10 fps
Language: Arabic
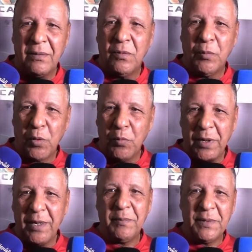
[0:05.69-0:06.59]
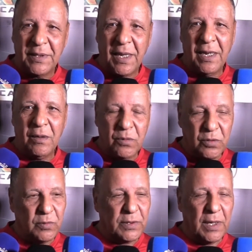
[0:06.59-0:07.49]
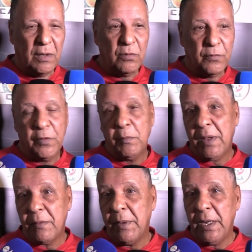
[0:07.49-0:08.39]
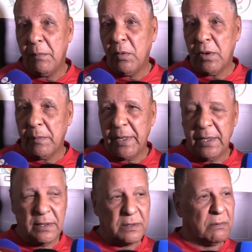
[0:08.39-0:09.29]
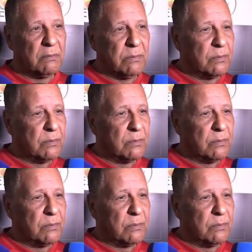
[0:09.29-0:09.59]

لو بروبليم يتعاود ويتعاود في بعض الملاعب اخرى ما كانش